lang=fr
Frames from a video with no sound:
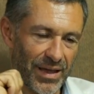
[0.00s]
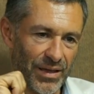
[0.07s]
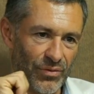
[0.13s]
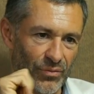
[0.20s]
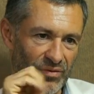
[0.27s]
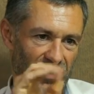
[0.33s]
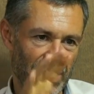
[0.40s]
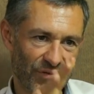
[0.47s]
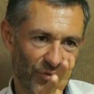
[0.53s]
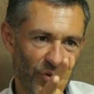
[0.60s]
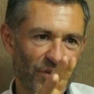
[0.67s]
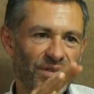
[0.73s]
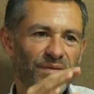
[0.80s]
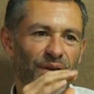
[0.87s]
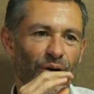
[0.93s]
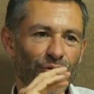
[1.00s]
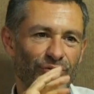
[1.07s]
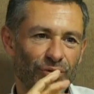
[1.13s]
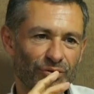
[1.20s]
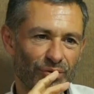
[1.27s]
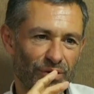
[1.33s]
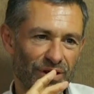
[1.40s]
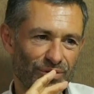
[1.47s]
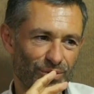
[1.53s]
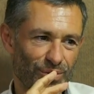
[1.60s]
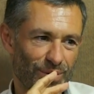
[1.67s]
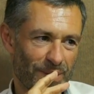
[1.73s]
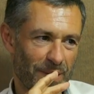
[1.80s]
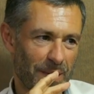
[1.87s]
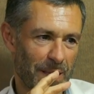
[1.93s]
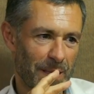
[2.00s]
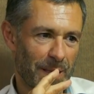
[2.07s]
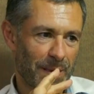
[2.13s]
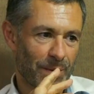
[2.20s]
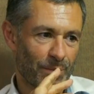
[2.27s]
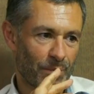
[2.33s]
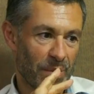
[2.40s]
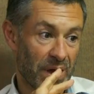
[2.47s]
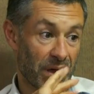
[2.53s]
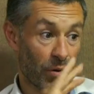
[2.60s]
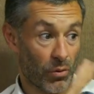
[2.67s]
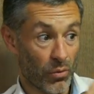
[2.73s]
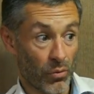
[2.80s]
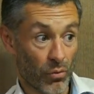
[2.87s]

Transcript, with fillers: donc c'est la seule différence entre les deux. Mais